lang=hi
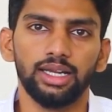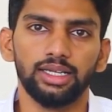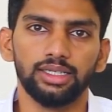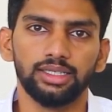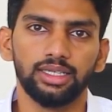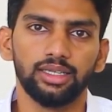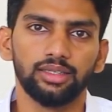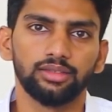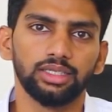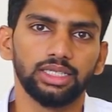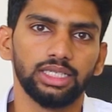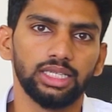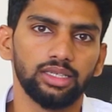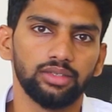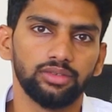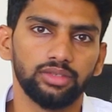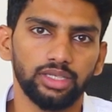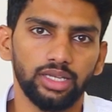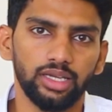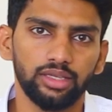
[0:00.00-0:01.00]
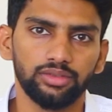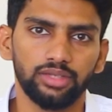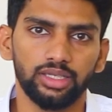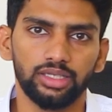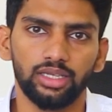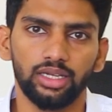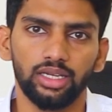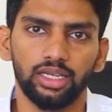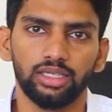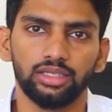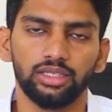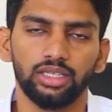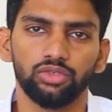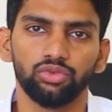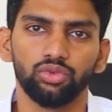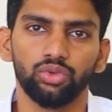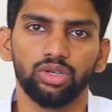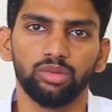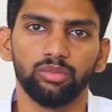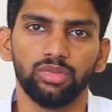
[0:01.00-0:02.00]
एल सिटी जिना सेक्टर के
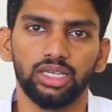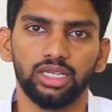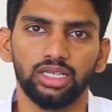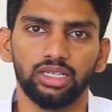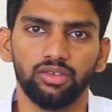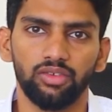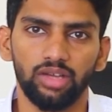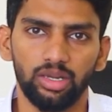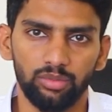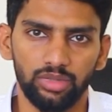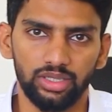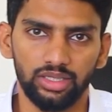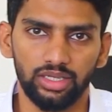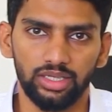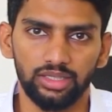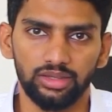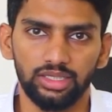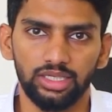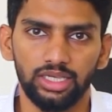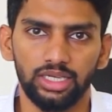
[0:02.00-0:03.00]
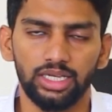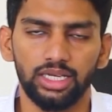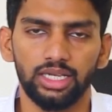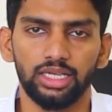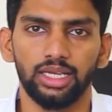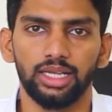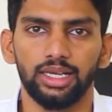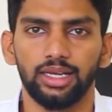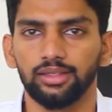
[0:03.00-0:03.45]
अंदर जो रिमेनिंग डिवेलपमेंट रहती है